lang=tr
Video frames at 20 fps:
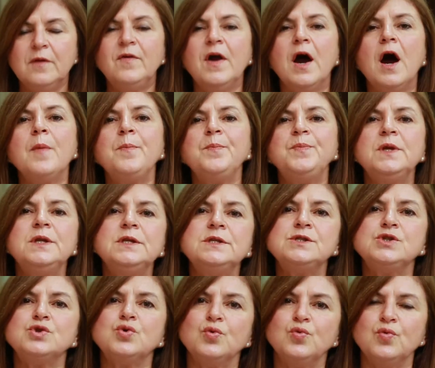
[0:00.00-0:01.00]
ve
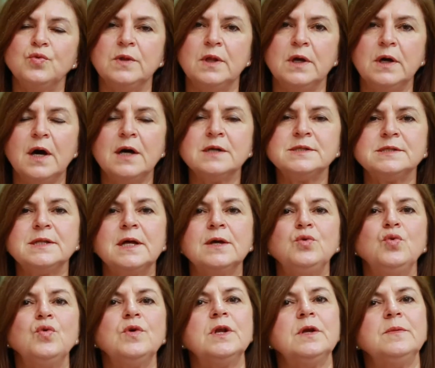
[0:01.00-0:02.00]
apnenin sonunda
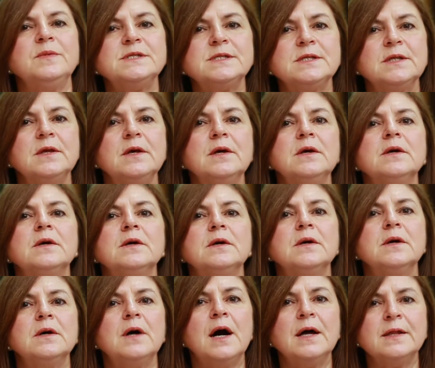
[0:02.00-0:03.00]
aslan kükremesini
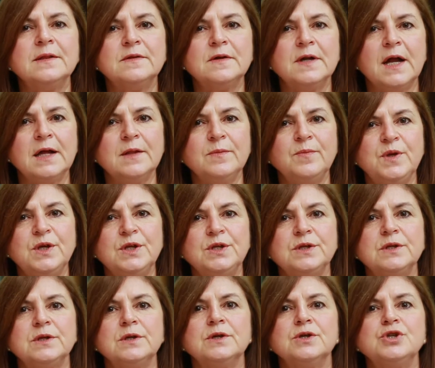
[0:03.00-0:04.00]
e, andıran bir
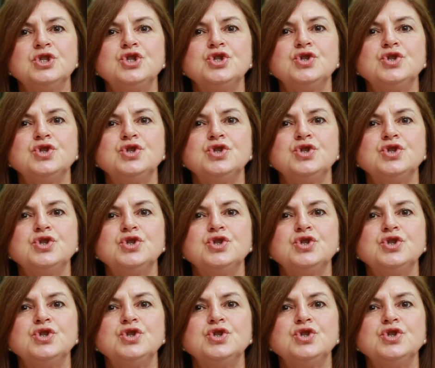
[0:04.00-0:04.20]
e,